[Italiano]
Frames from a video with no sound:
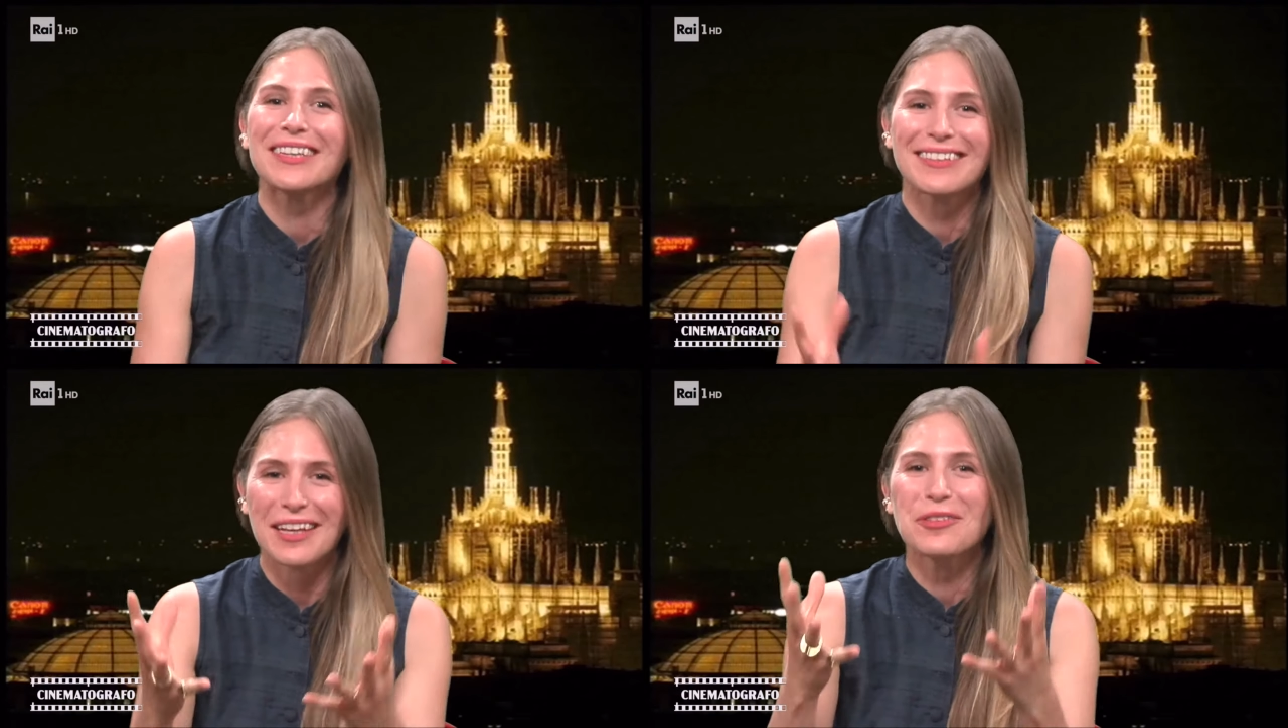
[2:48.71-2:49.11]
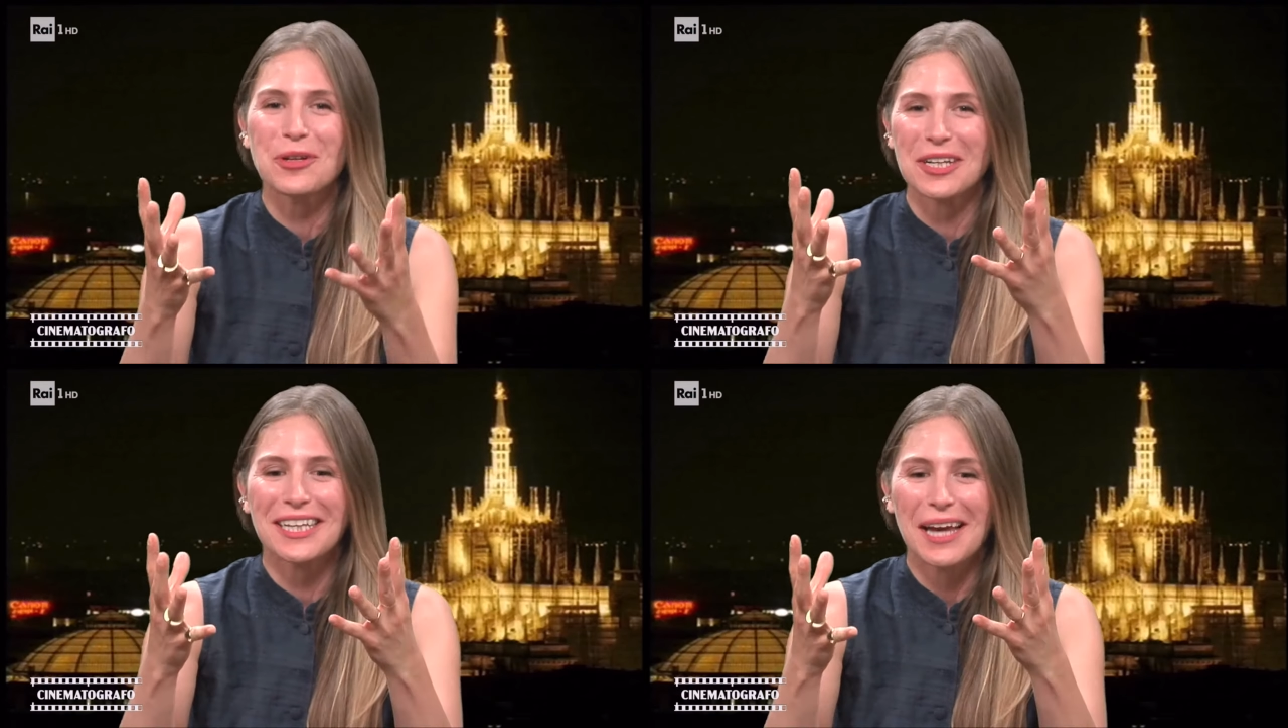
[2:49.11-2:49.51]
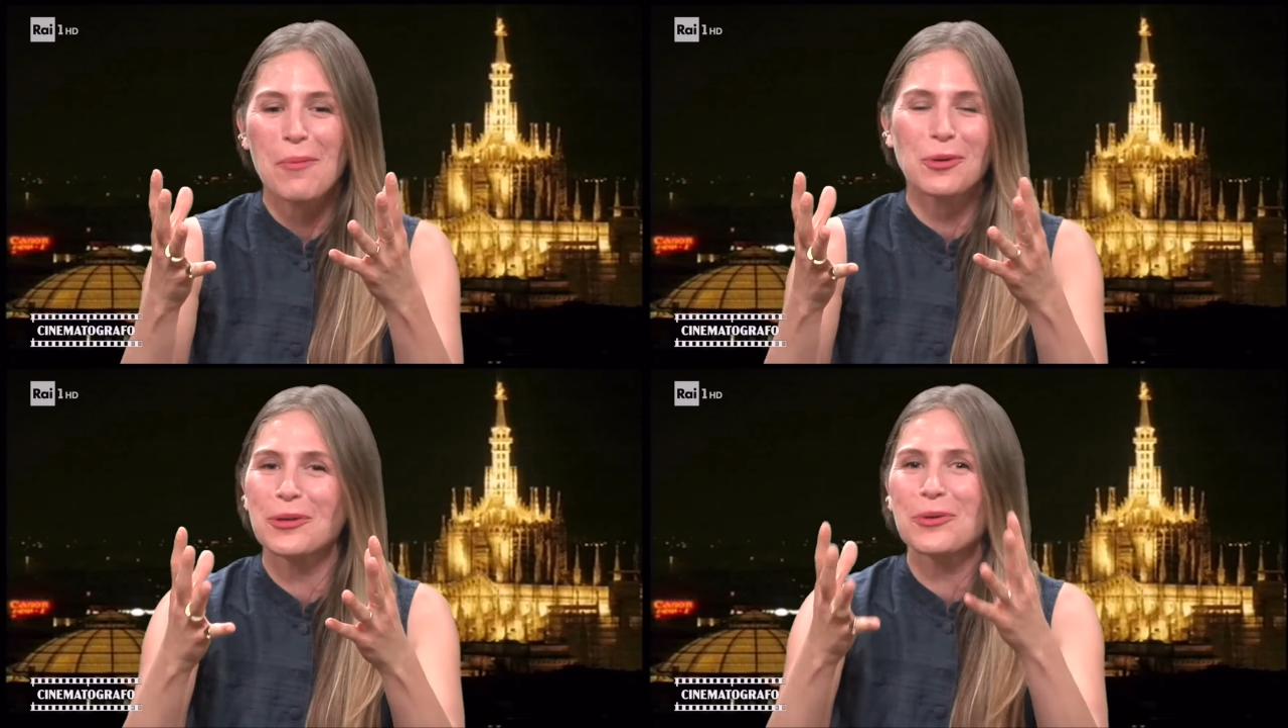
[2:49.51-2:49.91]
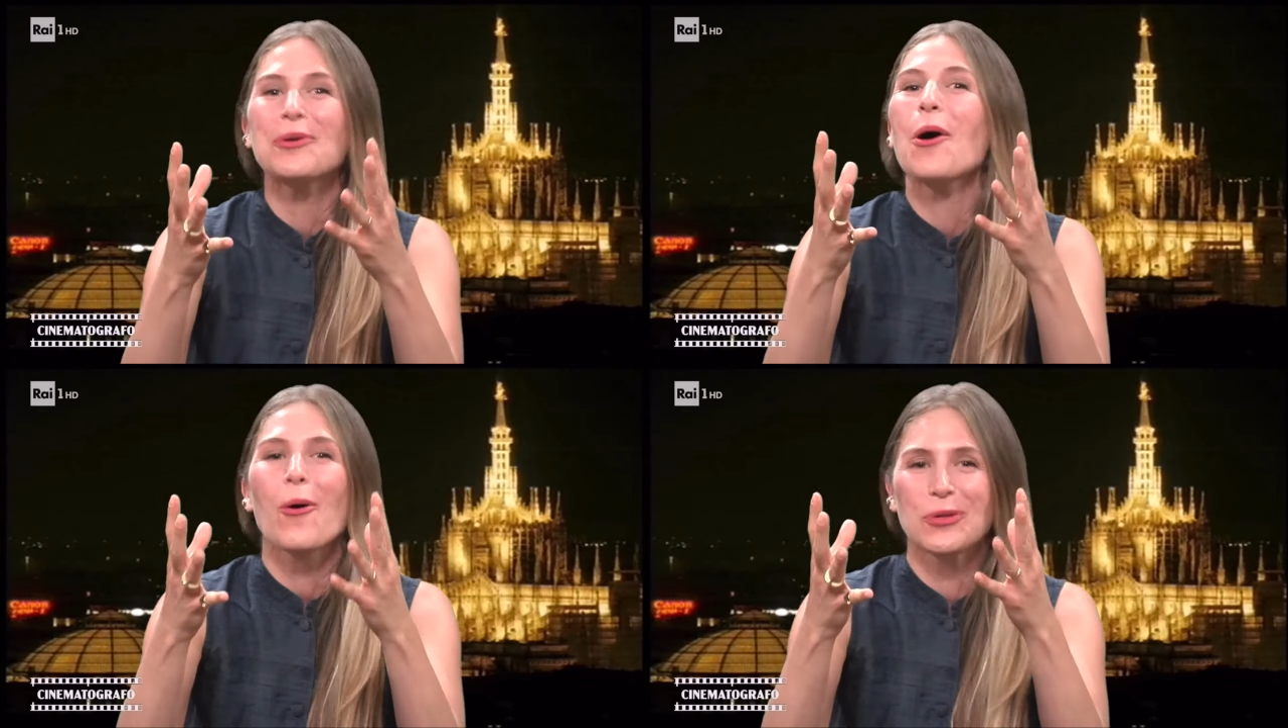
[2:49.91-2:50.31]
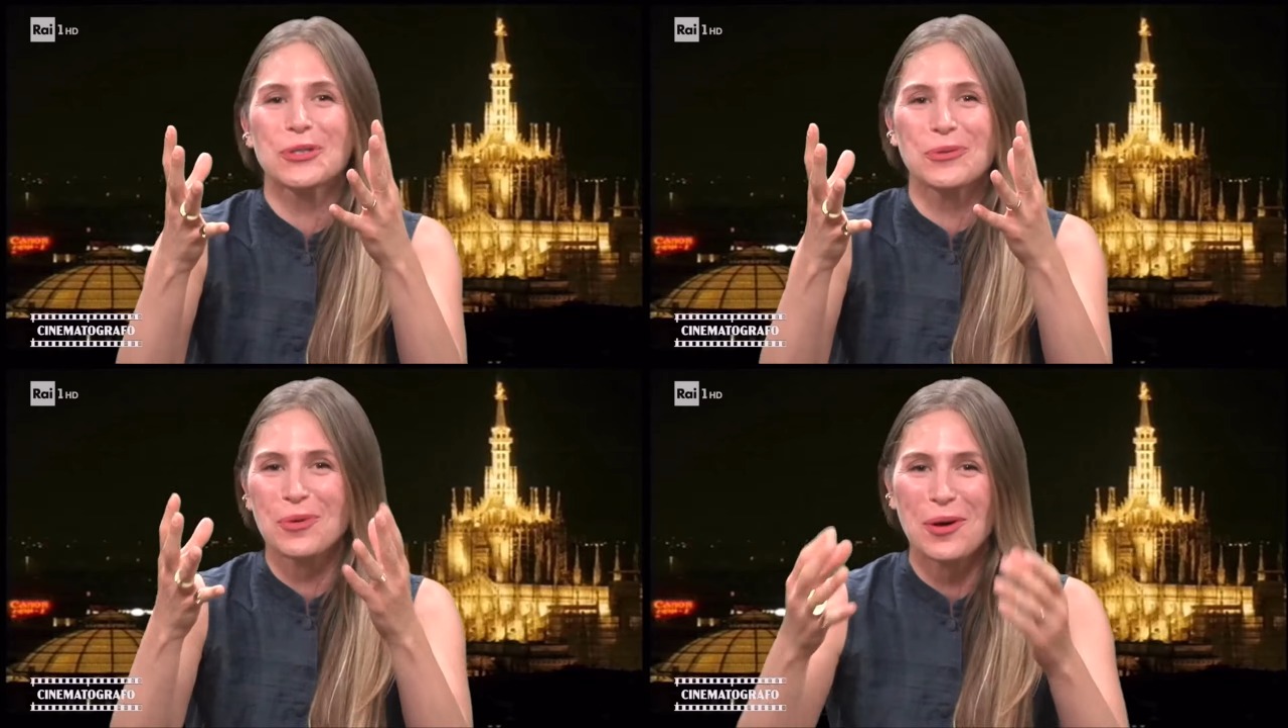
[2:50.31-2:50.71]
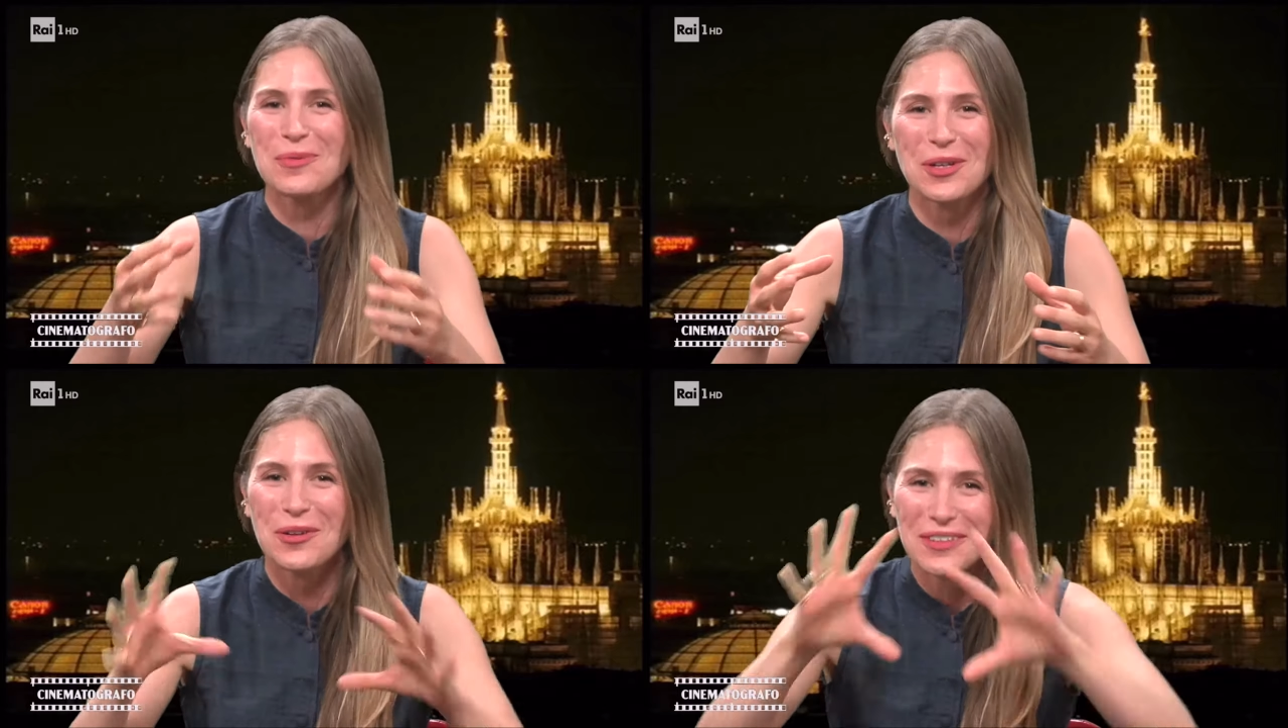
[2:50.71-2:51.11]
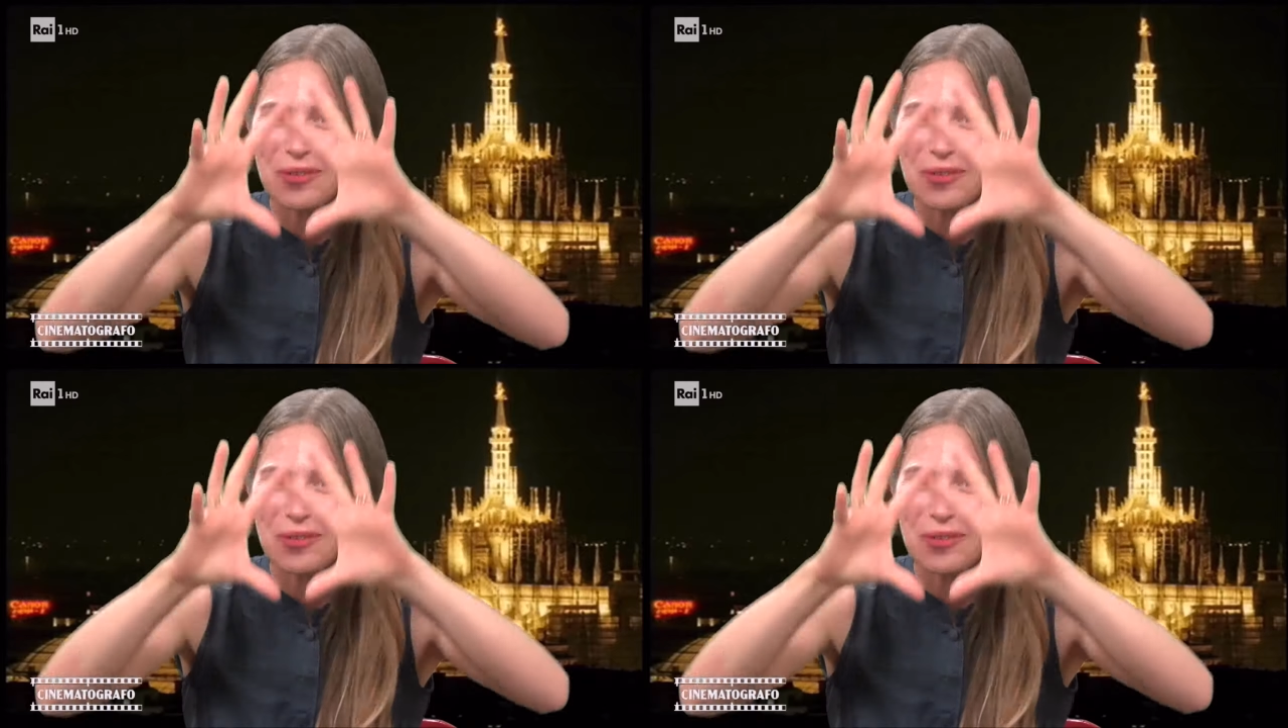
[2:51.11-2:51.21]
infatti sento il richiamo di un dell'Ultru proprio, no?